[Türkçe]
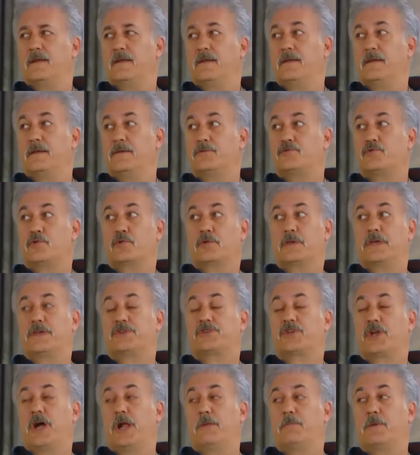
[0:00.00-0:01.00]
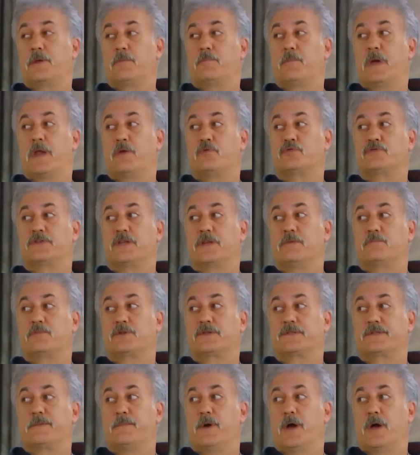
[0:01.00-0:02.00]
İyi çok geç kalmayın ben özlerim
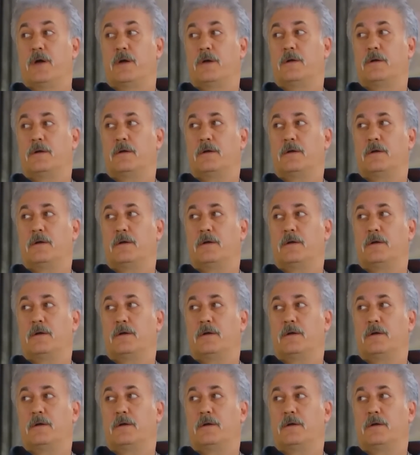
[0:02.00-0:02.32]
kızıma.